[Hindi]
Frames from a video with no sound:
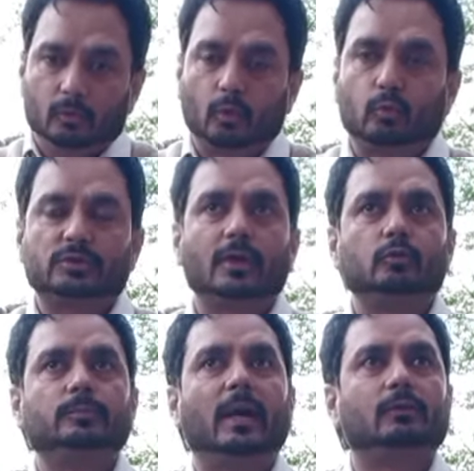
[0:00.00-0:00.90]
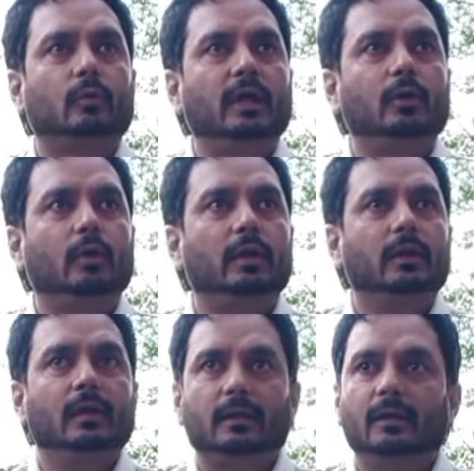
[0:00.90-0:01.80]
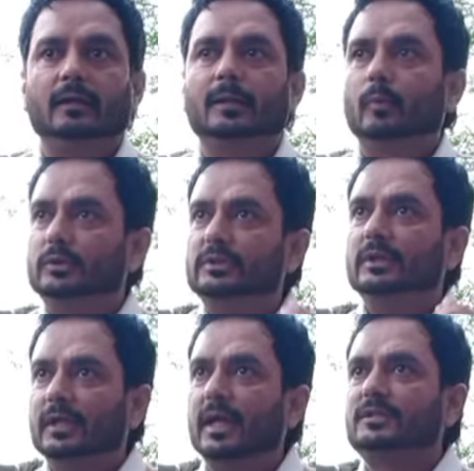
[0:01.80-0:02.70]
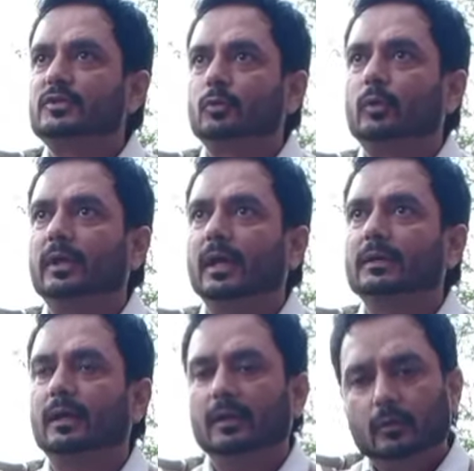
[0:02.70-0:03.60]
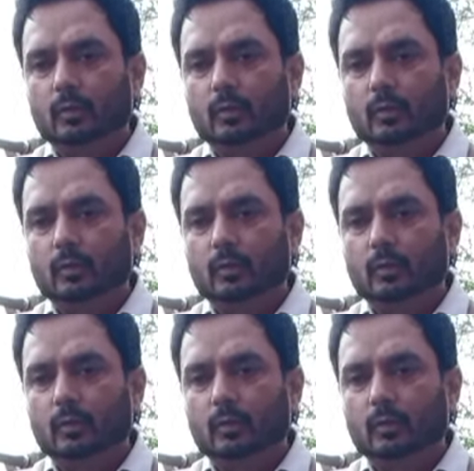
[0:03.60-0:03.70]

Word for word: तो कुछ ना कुछ बात तो रही होगी कि नरेंद्र मोदी जी ने यहीं से शुरू किया था